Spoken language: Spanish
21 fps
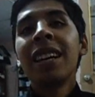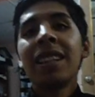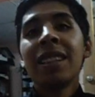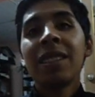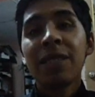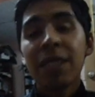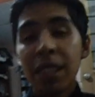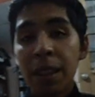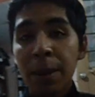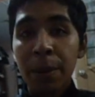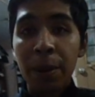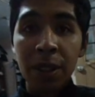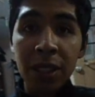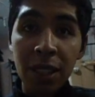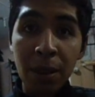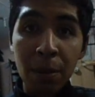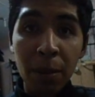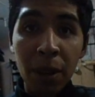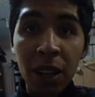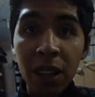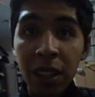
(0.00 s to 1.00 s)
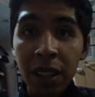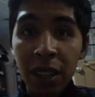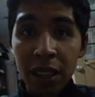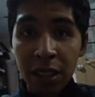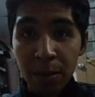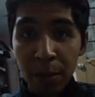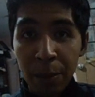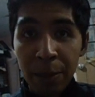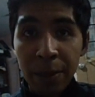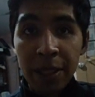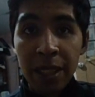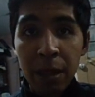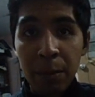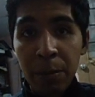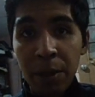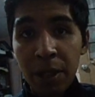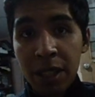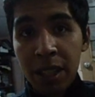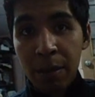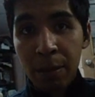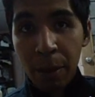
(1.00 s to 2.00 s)
Esto es Diablo sin blog. Nos vemos el
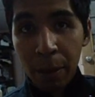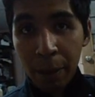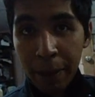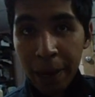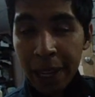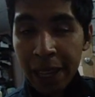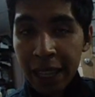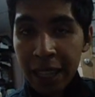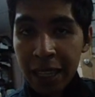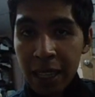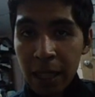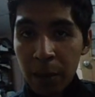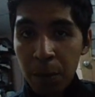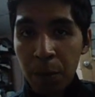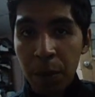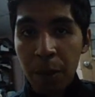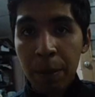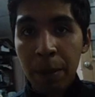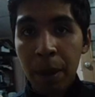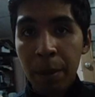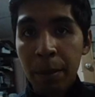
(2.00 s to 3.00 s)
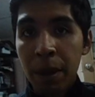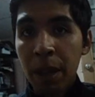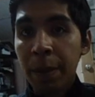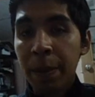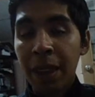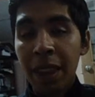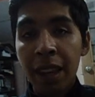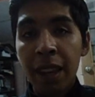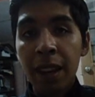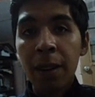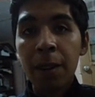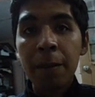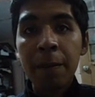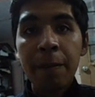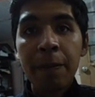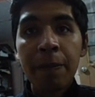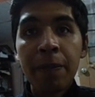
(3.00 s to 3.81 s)
próximo martes con mi primer video.